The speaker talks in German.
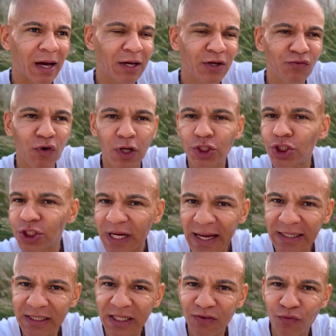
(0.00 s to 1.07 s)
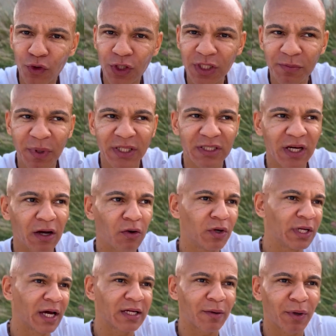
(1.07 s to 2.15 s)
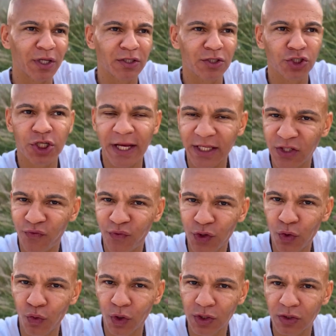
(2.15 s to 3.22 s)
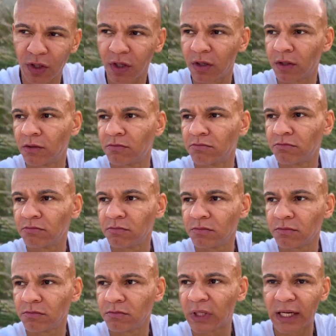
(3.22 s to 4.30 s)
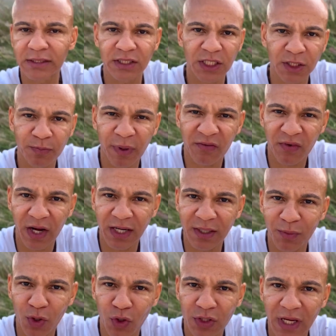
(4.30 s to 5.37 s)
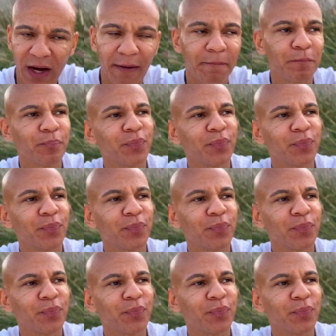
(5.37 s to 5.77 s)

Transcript: irgendwo an den Strand, dann würde niemand sagen, oh, der hat aber eine schlechte Figur, sondern ja, Sixpack war halt immer noch da.